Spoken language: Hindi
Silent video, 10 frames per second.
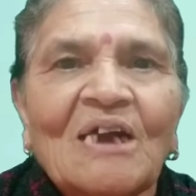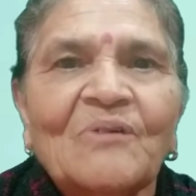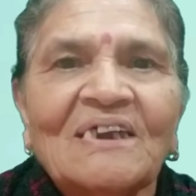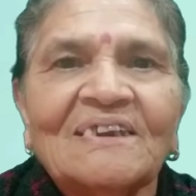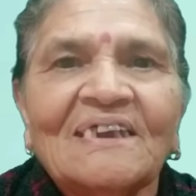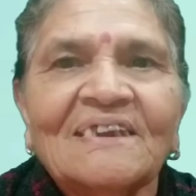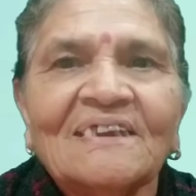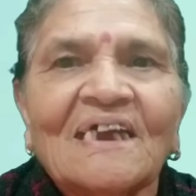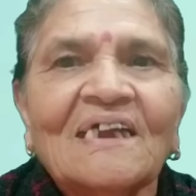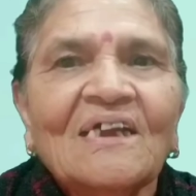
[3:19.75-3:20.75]
आवाज़ दे
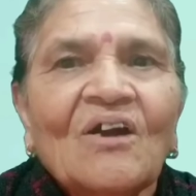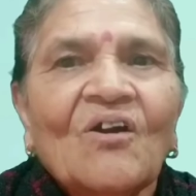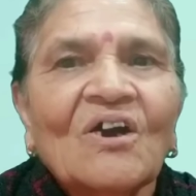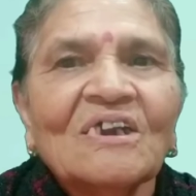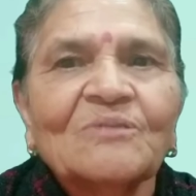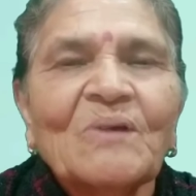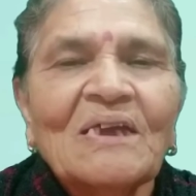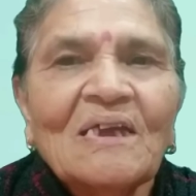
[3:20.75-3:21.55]
देना है और इसमें